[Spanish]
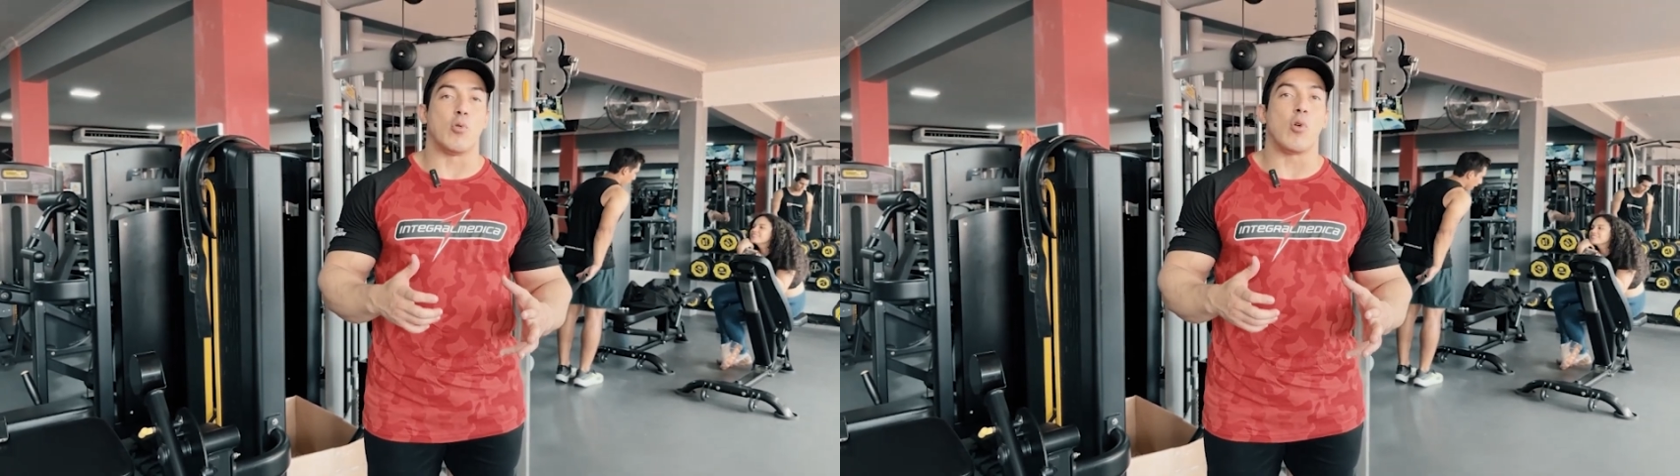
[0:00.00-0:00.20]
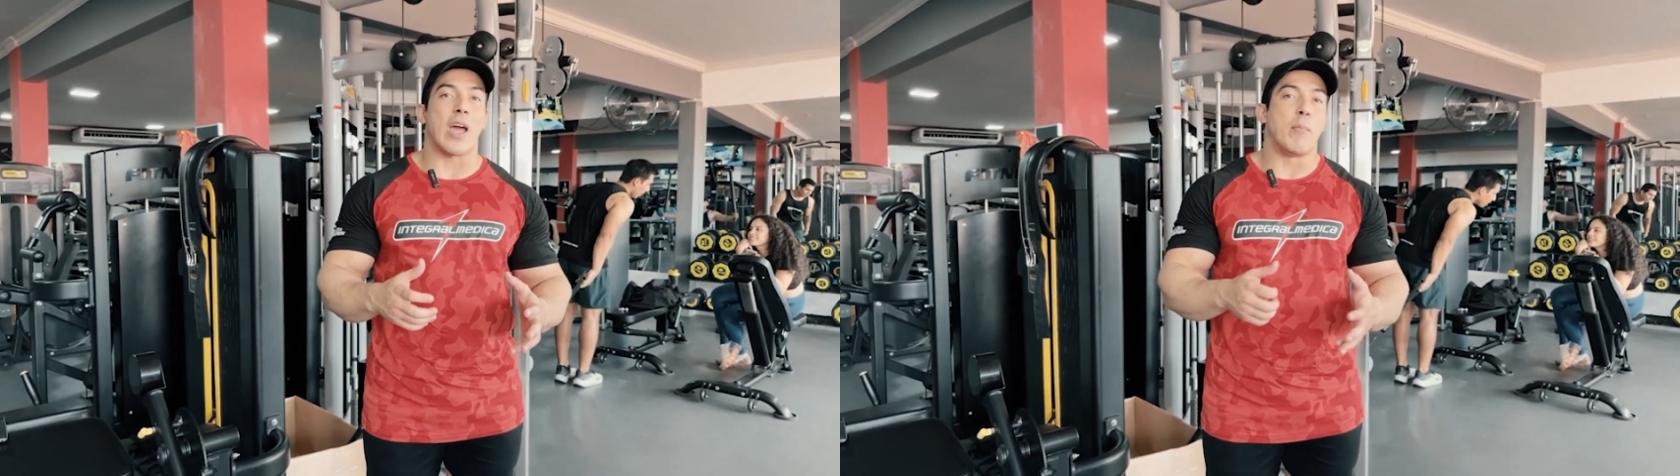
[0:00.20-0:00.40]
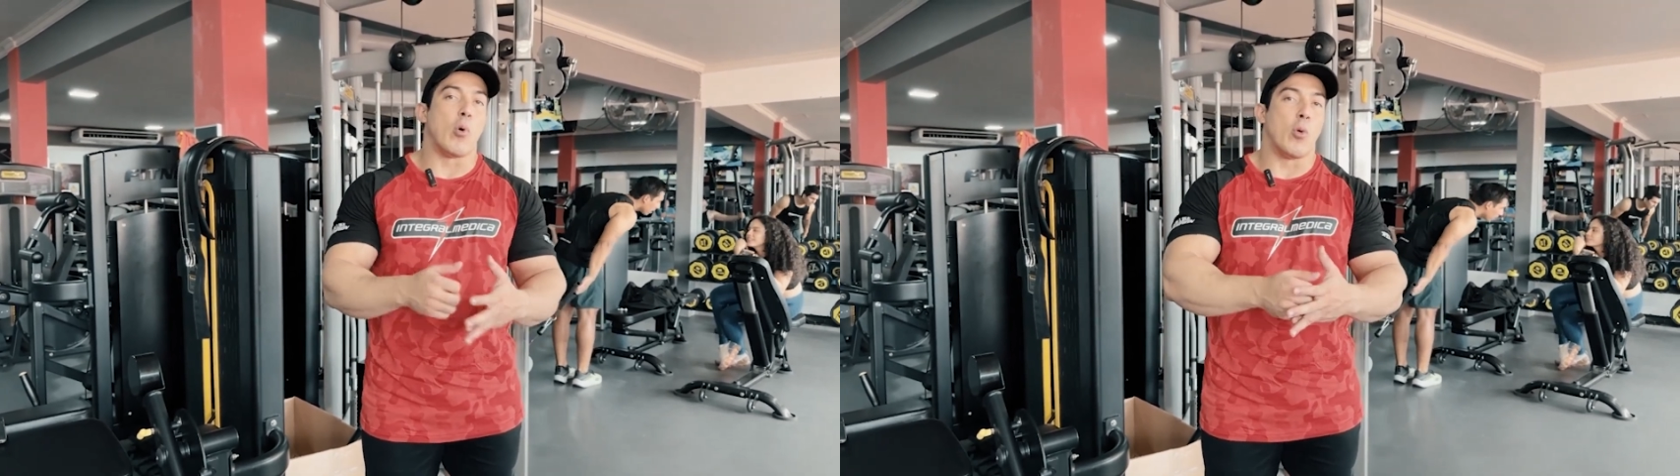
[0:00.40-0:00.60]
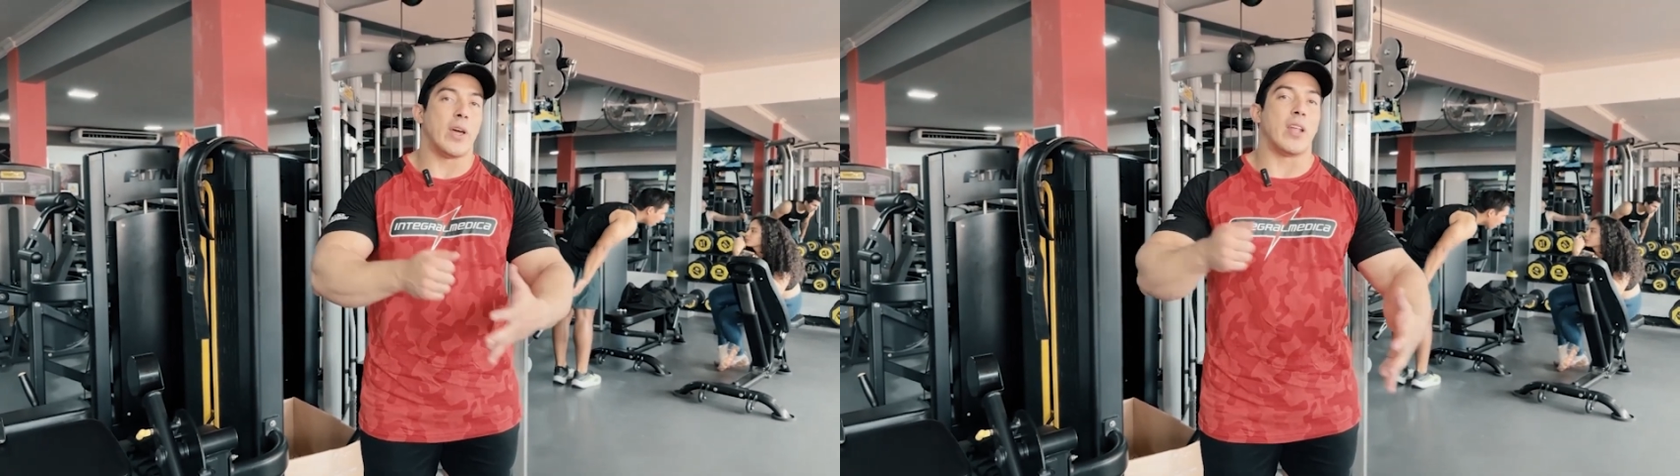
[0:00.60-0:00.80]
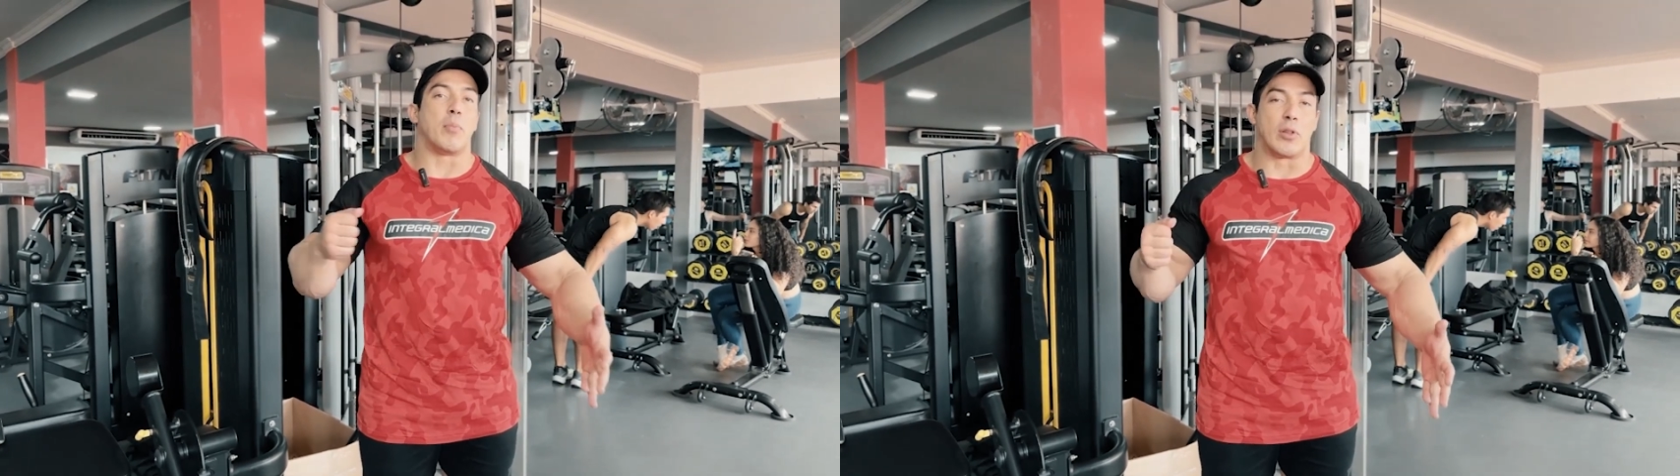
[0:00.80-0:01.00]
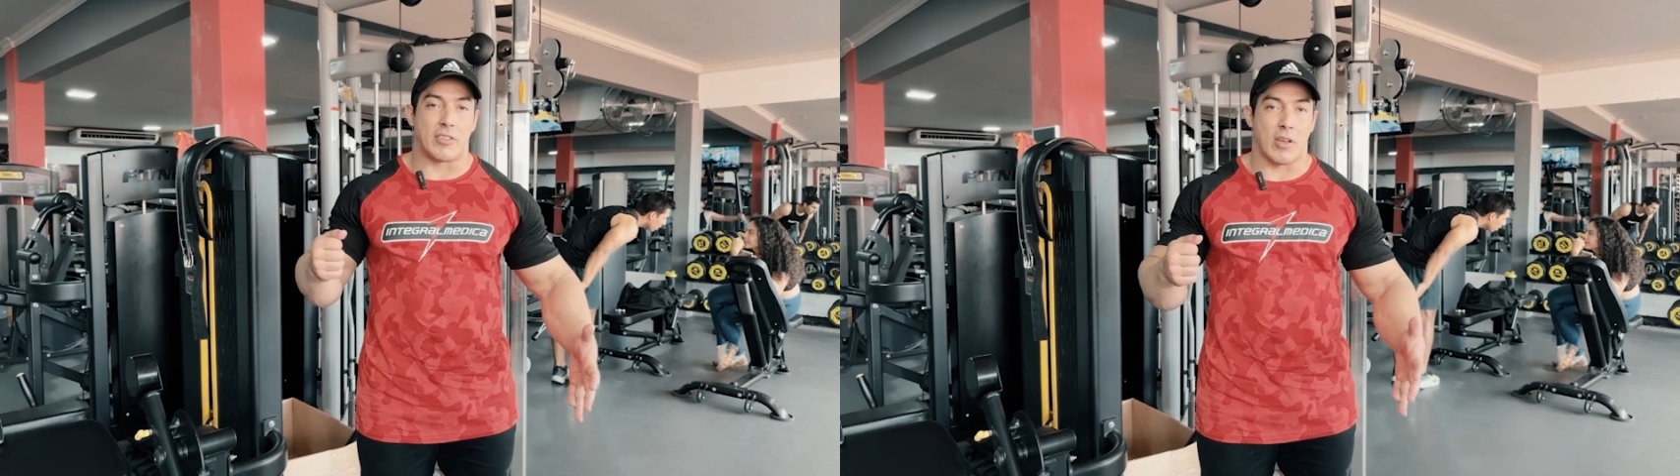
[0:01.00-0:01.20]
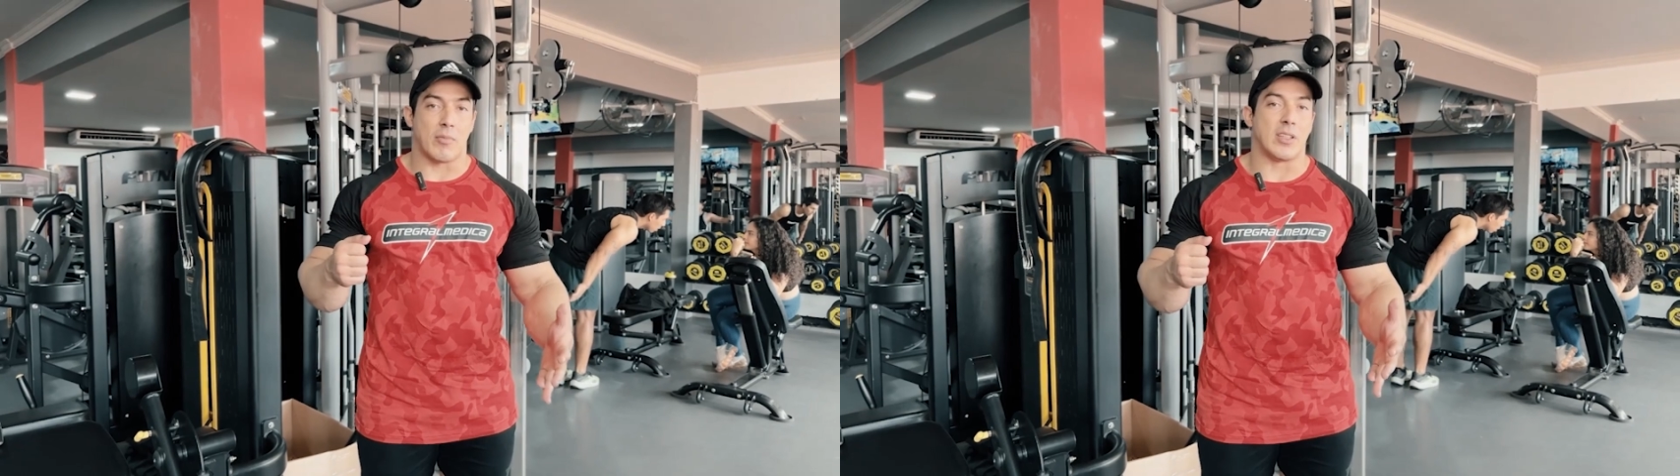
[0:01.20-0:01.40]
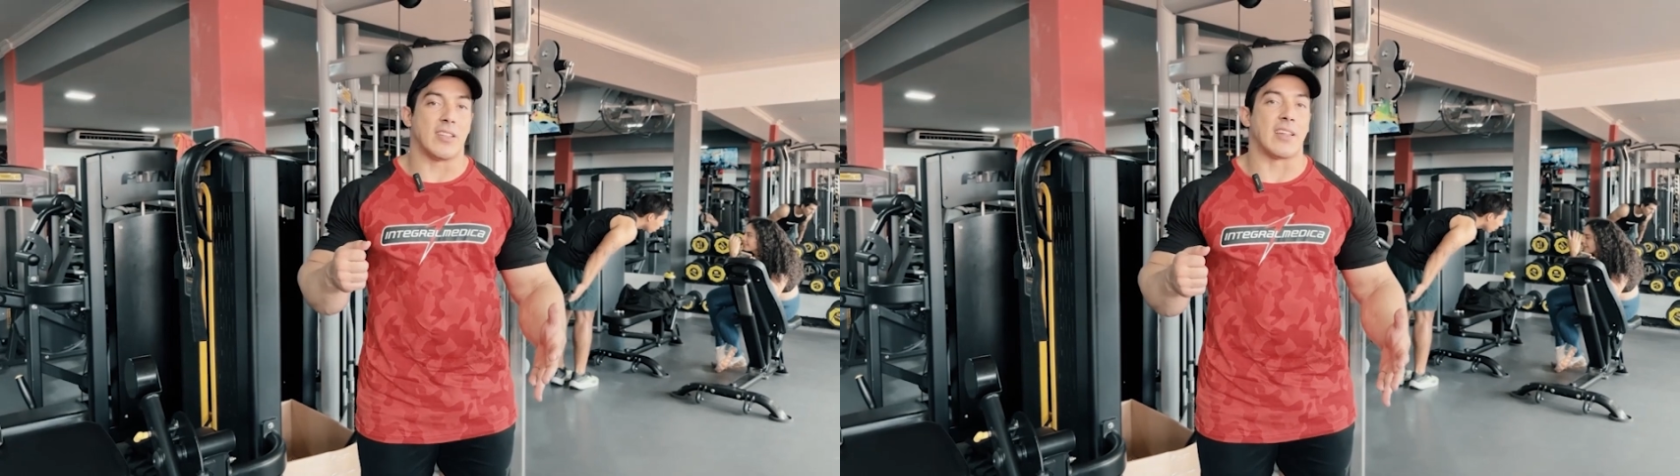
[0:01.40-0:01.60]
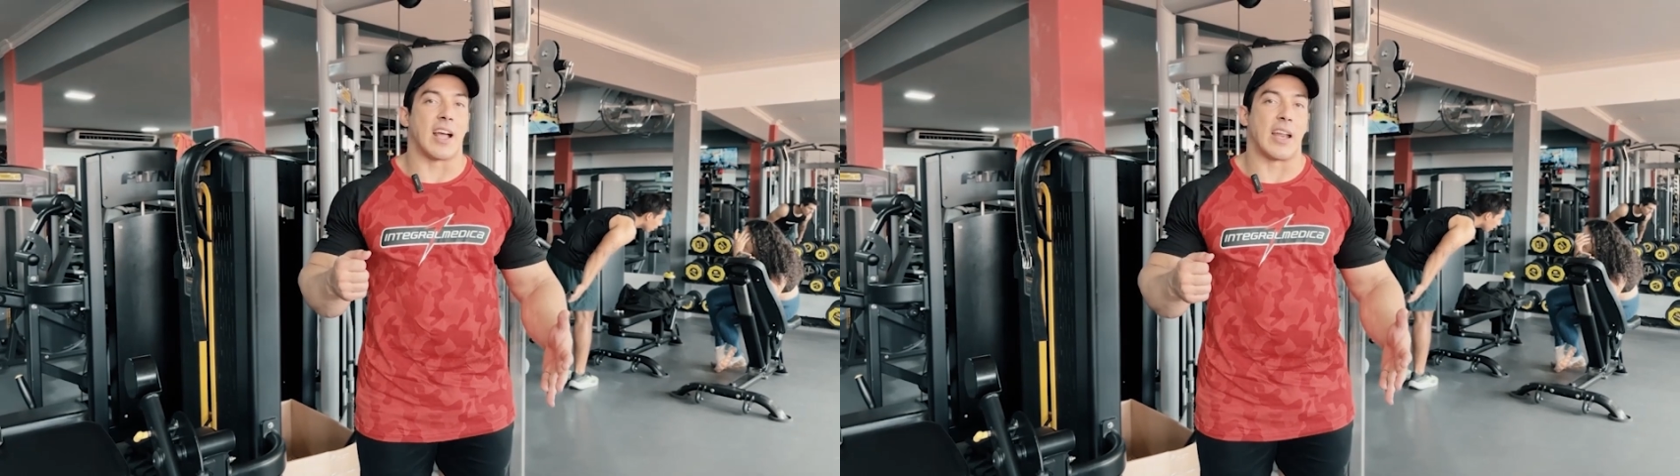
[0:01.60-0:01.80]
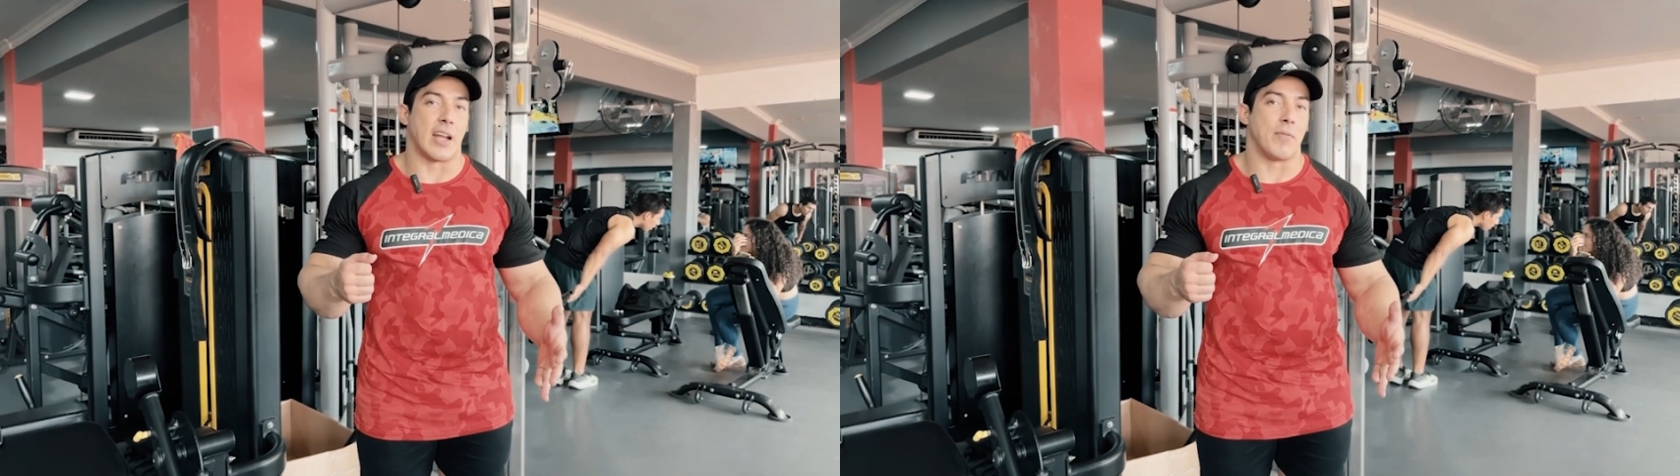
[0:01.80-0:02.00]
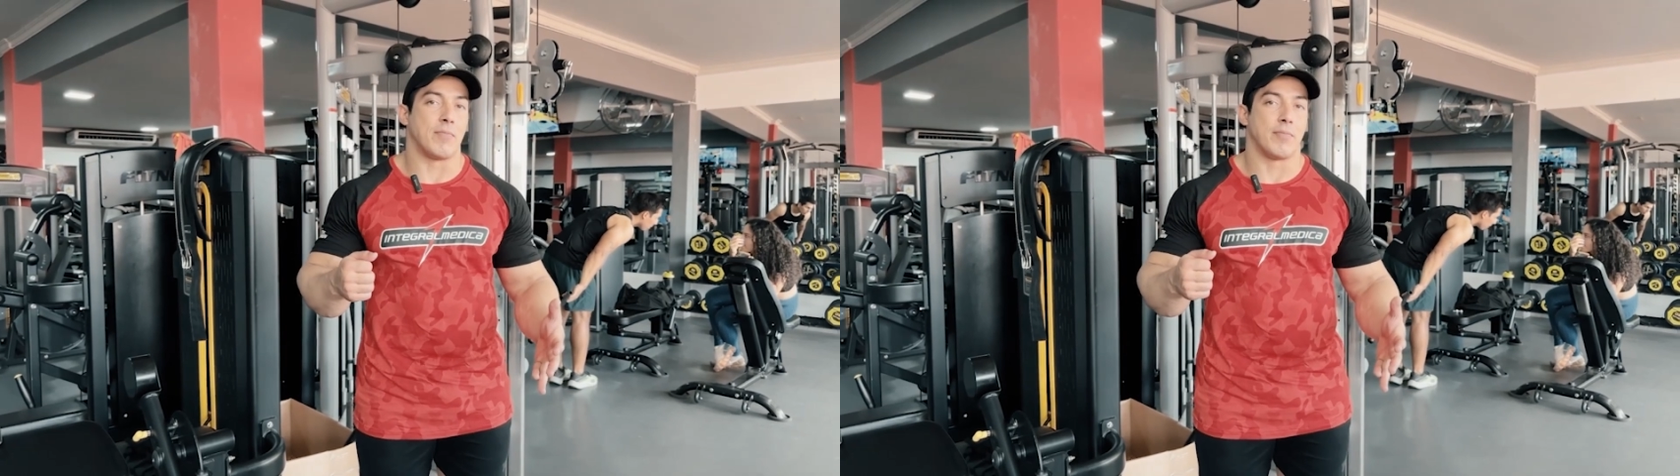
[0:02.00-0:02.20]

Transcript: busca es mover explosivamente esa carga.